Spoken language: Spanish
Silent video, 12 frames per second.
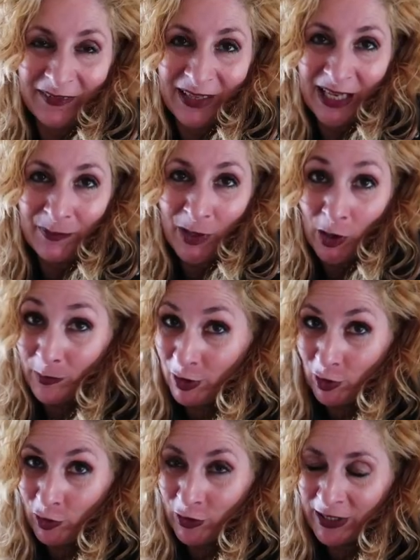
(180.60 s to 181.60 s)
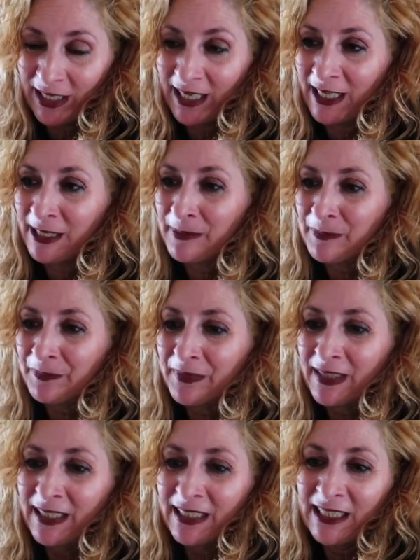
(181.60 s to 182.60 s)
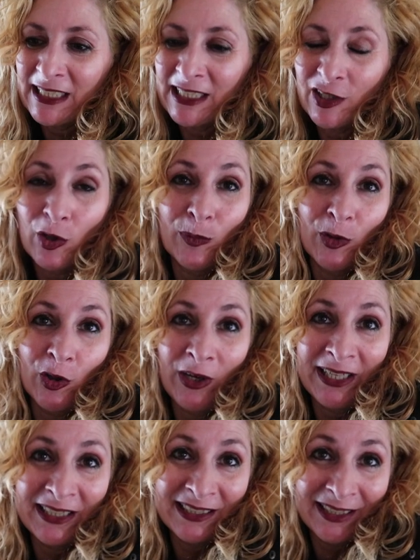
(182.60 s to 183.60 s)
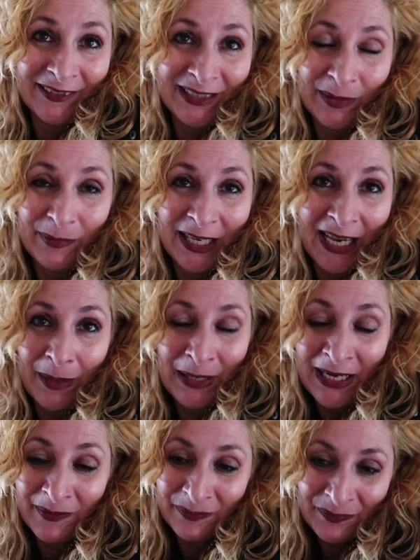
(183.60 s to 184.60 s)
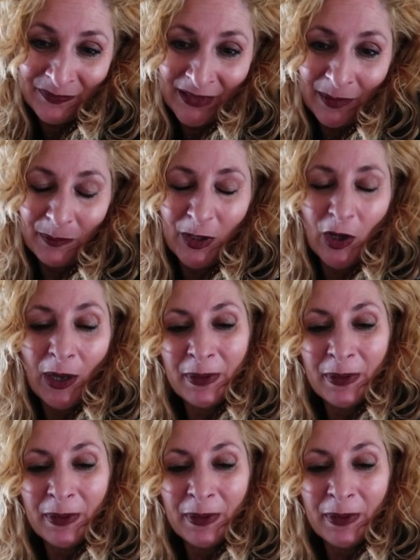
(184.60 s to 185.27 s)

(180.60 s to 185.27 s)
que veáis más o menos lo que hay y como no, ahí estaba también Apple. Pero